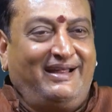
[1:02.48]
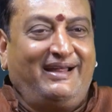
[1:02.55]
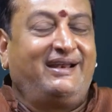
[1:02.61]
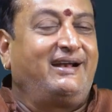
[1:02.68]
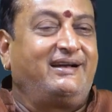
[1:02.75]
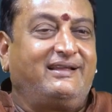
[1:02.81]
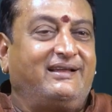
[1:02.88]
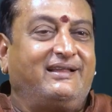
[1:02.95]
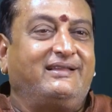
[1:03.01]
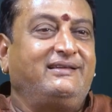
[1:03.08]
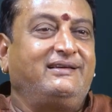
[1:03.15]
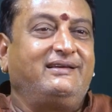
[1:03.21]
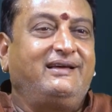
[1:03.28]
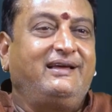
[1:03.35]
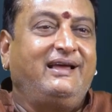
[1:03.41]
అని అంటారు
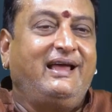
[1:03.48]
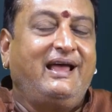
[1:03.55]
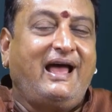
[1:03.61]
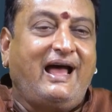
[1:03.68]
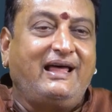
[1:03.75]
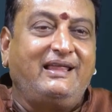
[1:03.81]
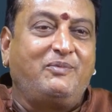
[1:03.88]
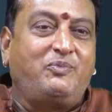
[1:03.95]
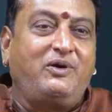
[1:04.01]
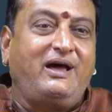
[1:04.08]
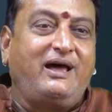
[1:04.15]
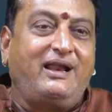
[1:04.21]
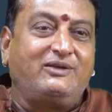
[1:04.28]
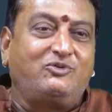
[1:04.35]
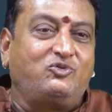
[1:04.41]
అది అది అప్పుడు
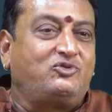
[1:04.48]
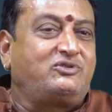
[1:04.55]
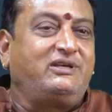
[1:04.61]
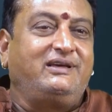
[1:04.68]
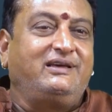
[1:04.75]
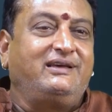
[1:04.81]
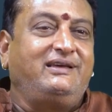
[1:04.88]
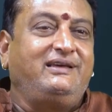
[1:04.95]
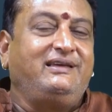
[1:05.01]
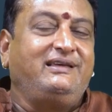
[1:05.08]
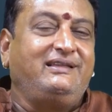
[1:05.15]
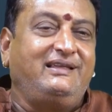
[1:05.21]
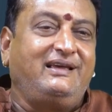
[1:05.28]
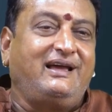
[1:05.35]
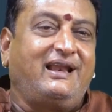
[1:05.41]
అలా చూస్తే
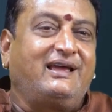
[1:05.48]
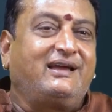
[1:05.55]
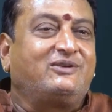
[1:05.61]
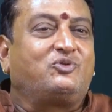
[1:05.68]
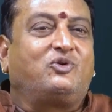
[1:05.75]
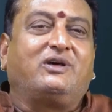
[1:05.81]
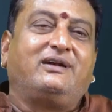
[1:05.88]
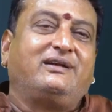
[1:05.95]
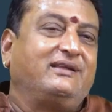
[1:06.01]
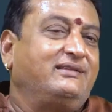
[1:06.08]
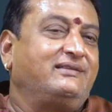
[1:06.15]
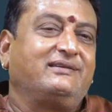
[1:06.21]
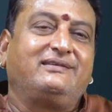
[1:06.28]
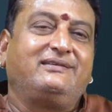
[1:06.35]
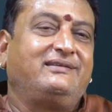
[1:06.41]
ఇది అలాగే చూడాలండి
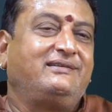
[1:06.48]
అంతే